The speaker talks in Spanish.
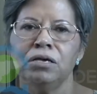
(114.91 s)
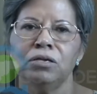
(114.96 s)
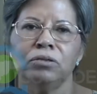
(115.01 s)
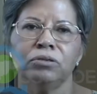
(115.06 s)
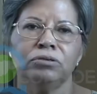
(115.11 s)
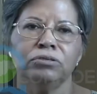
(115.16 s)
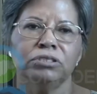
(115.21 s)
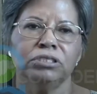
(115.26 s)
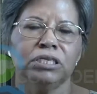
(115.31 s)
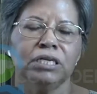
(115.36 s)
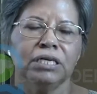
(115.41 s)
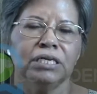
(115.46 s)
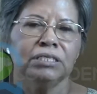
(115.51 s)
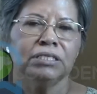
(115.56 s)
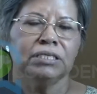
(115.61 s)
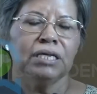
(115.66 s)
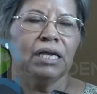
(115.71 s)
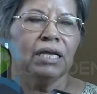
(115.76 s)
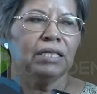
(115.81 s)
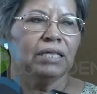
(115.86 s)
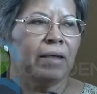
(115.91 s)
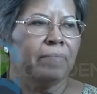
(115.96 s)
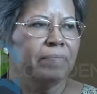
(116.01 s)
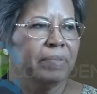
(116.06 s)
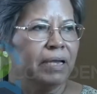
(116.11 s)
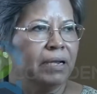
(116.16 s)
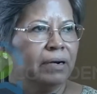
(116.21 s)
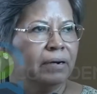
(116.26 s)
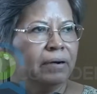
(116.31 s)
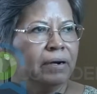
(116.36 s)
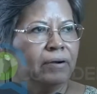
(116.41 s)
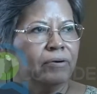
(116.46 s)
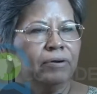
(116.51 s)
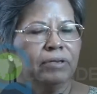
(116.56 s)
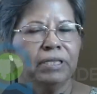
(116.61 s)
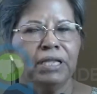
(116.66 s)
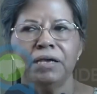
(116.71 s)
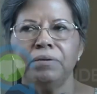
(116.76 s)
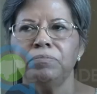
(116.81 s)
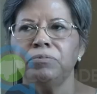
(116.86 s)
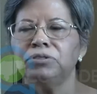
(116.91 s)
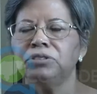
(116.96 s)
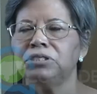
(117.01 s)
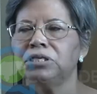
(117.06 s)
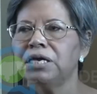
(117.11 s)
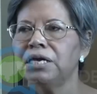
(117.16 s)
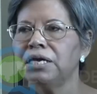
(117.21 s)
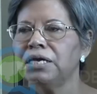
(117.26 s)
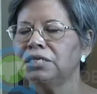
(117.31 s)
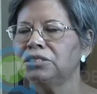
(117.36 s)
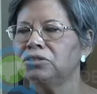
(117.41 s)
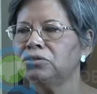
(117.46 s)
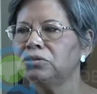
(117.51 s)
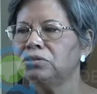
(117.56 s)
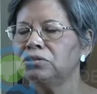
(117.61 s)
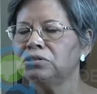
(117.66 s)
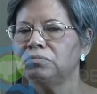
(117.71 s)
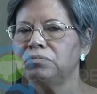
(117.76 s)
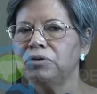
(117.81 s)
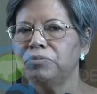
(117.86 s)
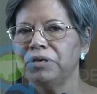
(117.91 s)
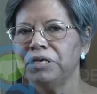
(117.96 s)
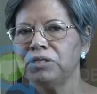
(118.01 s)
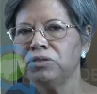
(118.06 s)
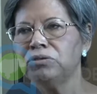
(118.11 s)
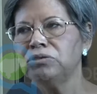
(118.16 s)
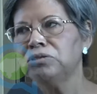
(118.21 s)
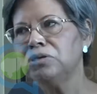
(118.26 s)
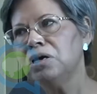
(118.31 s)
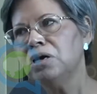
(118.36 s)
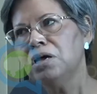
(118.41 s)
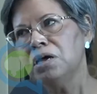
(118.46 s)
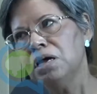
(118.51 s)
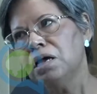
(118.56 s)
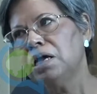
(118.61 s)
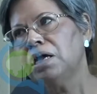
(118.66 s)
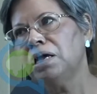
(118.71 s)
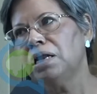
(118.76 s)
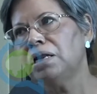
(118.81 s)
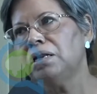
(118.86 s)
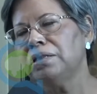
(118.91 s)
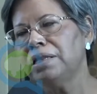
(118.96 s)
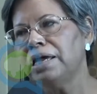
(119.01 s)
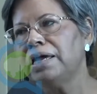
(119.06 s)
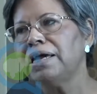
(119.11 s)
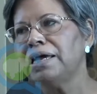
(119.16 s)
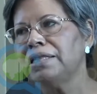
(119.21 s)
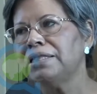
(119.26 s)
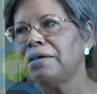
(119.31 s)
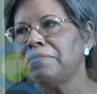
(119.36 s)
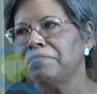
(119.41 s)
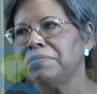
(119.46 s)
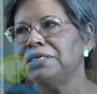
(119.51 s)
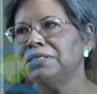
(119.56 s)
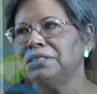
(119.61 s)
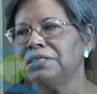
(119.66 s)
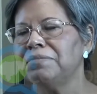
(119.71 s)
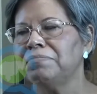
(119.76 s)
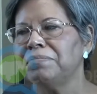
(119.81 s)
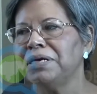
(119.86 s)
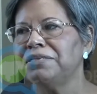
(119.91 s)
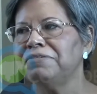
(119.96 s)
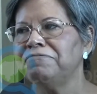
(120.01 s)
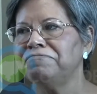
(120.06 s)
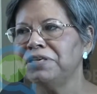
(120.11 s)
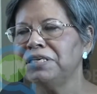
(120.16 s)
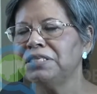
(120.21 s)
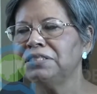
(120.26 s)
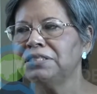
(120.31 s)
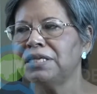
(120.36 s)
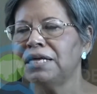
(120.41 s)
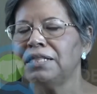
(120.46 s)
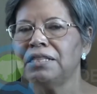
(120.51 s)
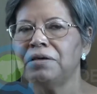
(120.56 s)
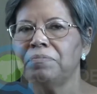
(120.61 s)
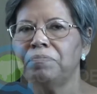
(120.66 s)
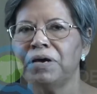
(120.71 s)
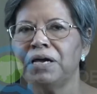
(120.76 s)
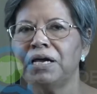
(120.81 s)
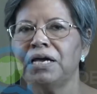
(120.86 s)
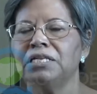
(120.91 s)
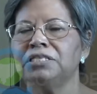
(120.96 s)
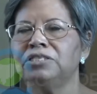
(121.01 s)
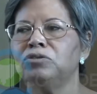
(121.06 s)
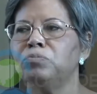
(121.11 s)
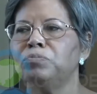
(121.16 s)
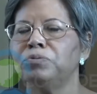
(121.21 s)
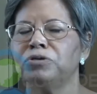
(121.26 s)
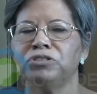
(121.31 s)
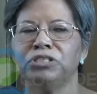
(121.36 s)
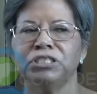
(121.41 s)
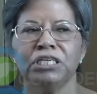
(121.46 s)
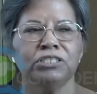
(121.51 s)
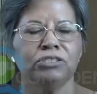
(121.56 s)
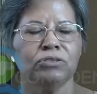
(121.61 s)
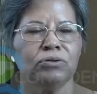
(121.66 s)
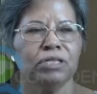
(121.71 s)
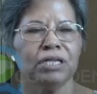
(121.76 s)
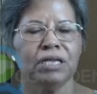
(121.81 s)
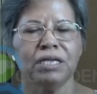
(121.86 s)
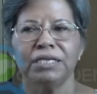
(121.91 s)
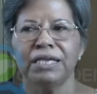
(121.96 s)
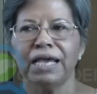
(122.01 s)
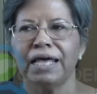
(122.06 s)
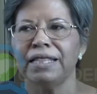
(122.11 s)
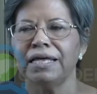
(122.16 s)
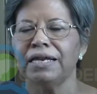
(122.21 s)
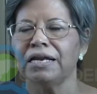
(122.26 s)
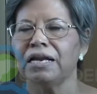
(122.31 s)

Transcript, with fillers: Entonces, también recordemos que en estos momentos el dengue también se manifiesta después en el, su proceso de ya de